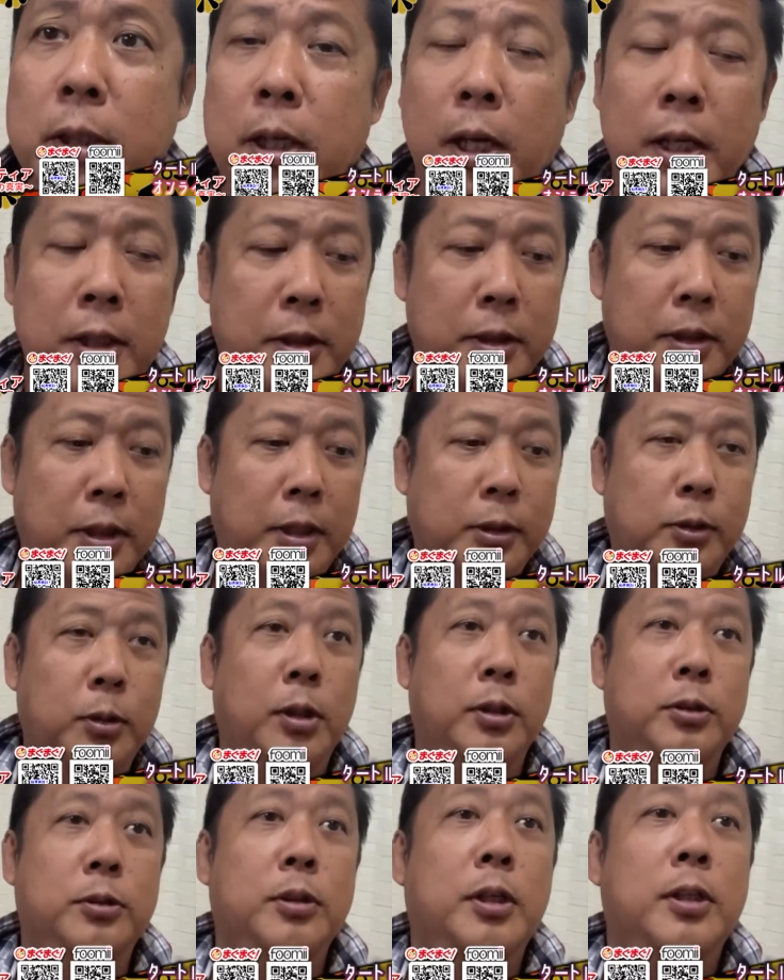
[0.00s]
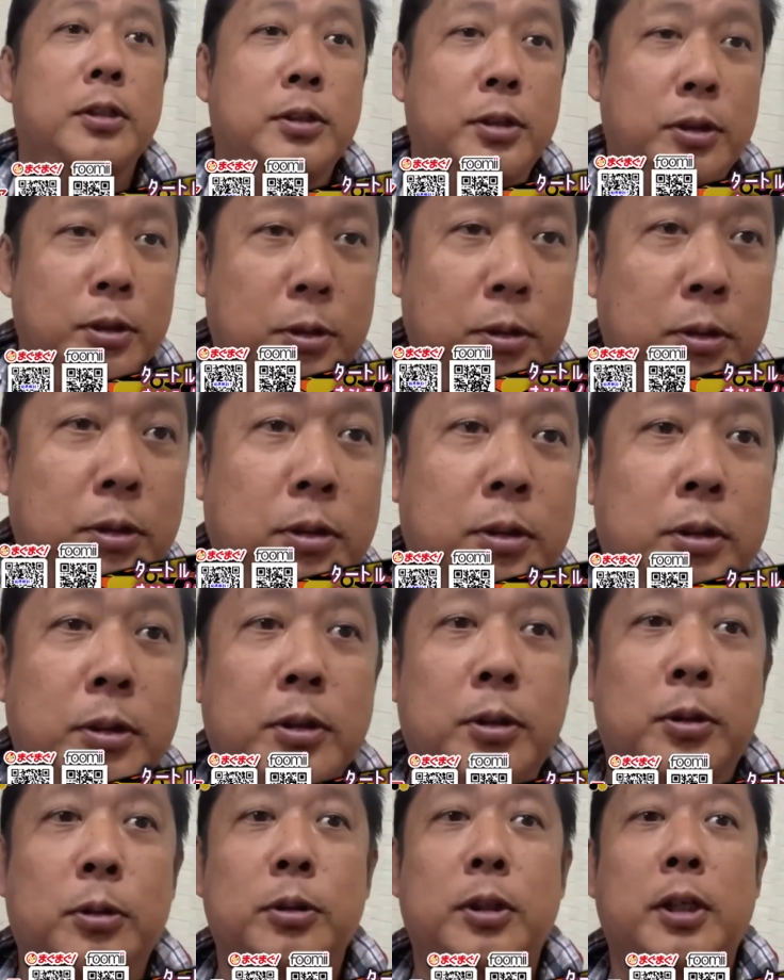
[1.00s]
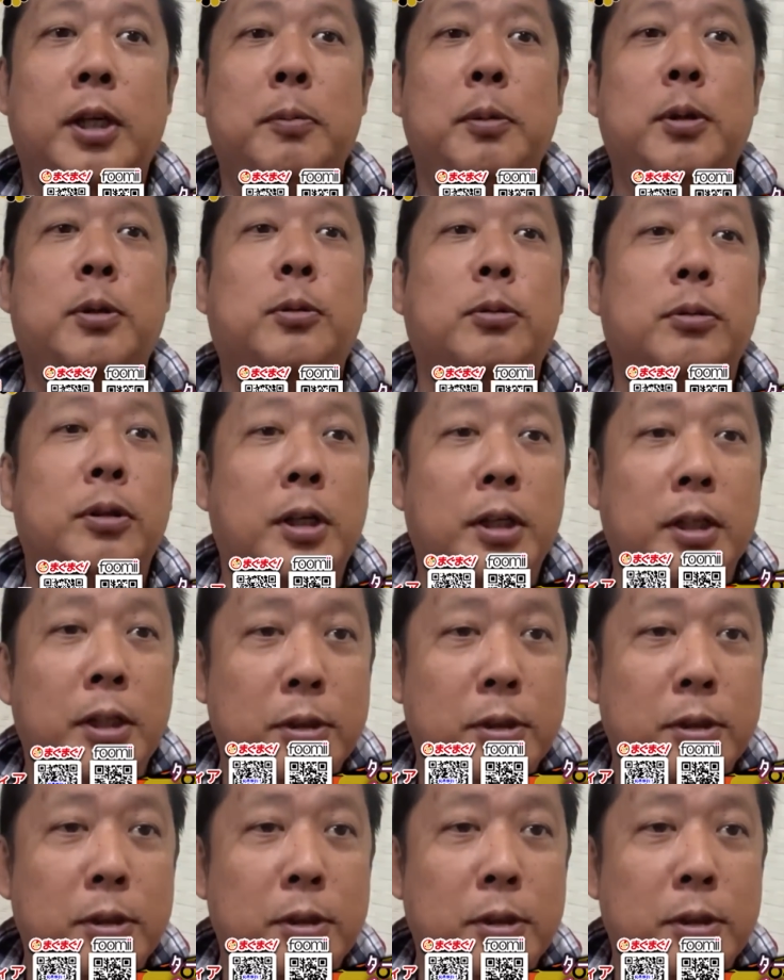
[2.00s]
はい、アトラスラジオお手紙コーナー